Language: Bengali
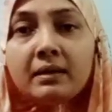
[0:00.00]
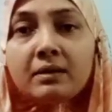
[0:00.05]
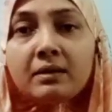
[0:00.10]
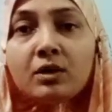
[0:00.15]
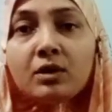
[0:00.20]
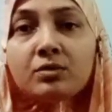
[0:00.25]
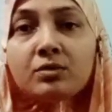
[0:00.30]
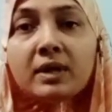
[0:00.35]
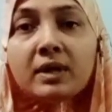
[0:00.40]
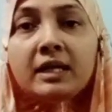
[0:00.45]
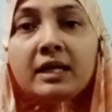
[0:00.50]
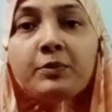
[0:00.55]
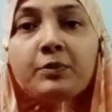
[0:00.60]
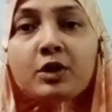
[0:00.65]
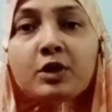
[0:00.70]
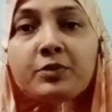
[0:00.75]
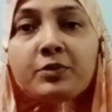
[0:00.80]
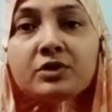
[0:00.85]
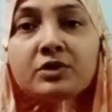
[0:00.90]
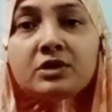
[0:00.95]
কতখানি
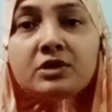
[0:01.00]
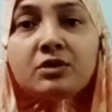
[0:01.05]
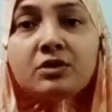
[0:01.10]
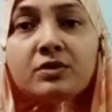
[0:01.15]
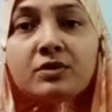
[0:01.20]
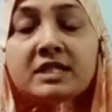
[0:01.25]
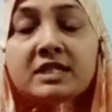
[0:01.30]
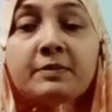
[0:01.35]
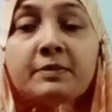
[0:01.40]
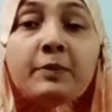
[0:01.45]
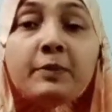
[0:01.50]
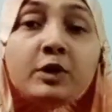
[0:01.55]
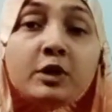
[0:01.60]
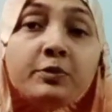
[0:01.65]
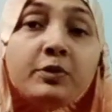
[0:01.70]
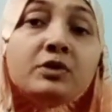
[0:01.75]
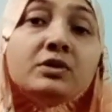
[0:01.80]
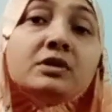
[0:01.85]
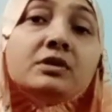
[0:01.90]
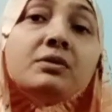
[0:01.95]
পরিবর্তিত হচ্ছে বা
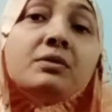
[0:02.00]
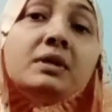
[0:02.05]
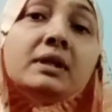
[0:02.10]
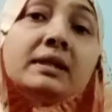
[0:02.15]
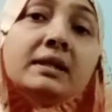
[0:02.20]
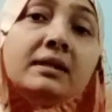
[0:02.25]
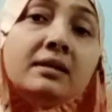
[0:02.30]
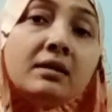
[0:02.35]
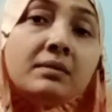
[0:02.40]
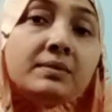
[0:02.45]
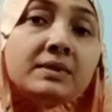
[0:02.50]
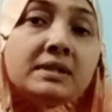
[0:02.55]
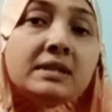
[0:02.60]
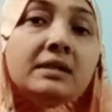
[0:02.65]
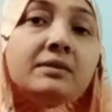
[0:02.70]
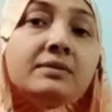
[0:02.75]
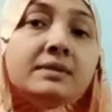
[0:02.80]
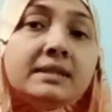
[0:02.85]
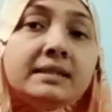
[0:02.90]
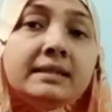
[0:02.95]
পরিবর্তিত হলে কি অবস্থা
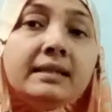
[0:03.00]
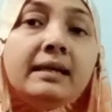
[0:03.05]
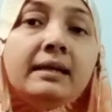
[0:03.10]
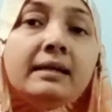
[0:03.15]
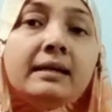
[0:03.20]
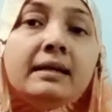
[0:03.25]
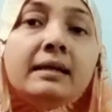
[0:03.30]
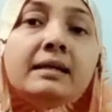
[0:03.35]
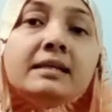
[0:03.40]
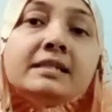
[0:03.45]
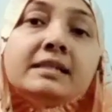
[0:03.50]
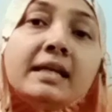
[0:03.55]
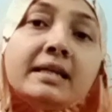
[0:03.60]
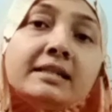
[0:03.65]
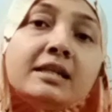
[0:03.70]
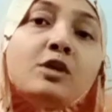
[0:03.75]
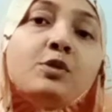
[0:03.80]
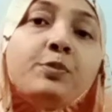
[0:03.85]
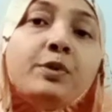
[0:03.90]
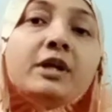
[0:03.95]
হচ্ছে
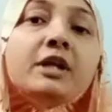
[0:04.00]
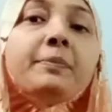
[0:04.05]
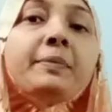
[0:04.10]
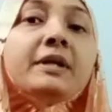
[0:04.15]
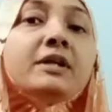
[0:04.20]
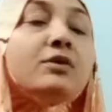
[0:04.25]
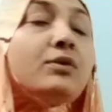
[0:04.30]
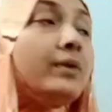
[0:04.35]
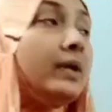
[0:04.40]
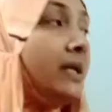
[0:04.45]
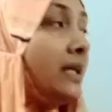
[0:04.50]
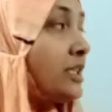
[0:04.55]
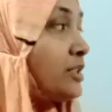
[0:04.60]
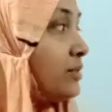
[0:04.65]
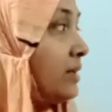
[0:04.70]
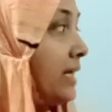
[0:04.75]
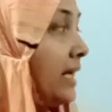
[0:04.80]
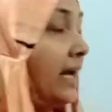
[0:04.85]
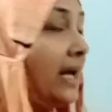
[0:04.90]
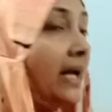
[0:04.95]
সেটার উপর ডিপেন্ড করেই
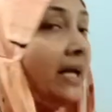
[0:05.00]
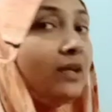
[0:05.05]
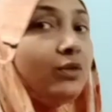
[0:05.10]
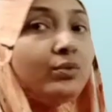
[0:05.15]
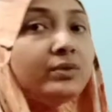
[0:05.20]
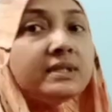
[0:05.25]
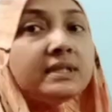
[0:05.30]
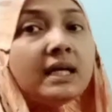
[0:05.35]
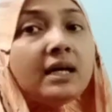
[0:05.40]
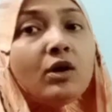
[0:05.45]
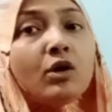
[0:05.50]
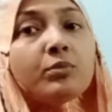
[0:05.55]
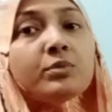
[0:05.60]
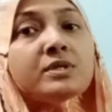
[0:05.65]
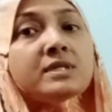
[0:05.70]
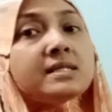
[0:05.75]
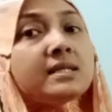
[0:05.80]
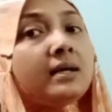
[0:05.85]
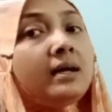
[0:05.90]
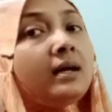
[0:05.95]
আসলে এই দুইটা
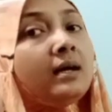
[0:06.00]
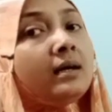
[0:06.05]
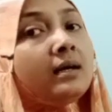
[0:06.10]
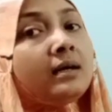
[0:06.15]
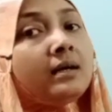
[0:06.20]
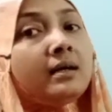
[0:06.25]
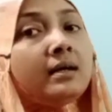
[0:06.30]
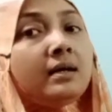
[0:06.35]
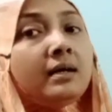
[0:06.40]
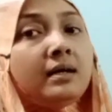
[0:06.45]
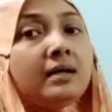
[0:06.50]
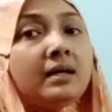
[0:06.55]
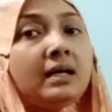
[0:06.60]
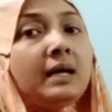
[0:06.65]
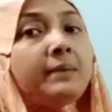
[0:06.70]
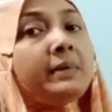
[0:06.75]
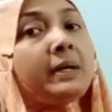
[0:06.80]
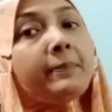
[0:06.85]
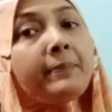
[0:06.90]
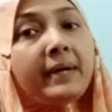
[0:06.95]
অবস্থা
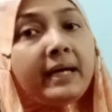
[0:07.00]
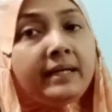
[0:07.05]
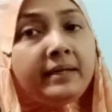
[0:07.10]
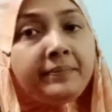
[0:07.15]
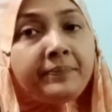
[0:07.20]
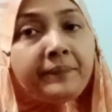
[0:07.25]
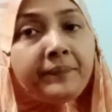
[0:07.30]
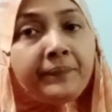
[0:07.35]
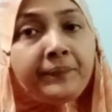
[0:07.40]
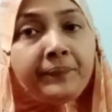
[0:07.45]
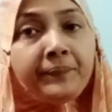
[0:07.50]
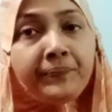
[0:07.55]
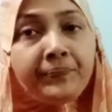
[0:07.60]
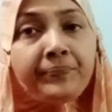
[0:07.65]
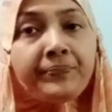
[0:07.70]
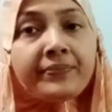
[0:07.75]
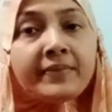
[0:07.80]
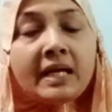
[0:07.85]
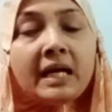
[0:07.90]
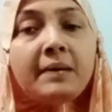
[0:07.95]
আমরা পাই
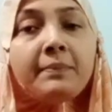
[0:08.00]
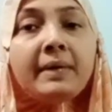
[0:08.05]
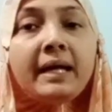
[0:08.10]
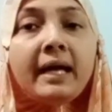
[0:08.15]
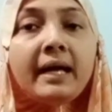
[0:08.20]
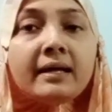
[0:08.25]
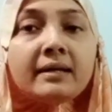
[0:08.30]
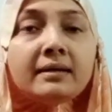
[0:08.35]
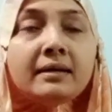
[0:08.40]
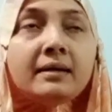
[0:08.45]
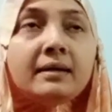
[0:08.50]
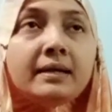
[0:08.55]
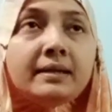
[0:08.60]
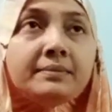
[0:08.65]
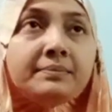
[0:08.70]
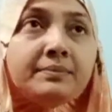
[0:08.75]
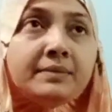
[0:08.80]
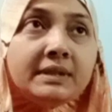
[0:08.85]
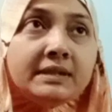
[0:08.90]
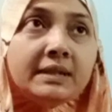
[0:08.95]
হুম আমরা একটা
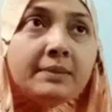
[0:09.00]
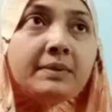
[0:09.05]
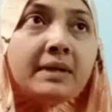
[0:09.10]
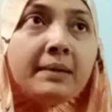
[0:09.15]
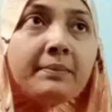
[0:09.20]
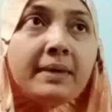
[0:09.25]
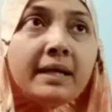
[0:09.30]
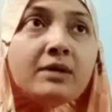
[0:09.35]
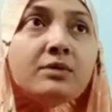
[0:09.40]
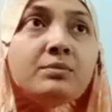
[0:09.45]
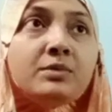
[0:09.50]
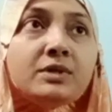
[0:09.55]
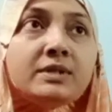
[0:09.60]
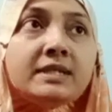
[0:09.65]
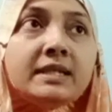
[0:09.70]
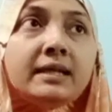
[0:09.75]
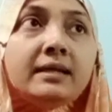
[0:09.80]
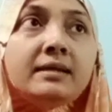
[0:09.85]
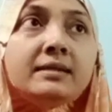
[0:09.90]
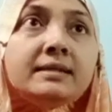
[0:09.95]
যেমন আমরা এখন
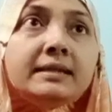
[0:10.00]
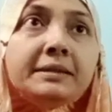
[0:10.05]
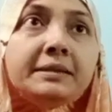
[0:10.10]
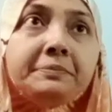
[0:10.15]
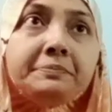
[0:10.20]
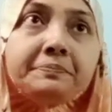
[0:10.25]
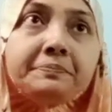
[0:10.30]
বলছি কি যে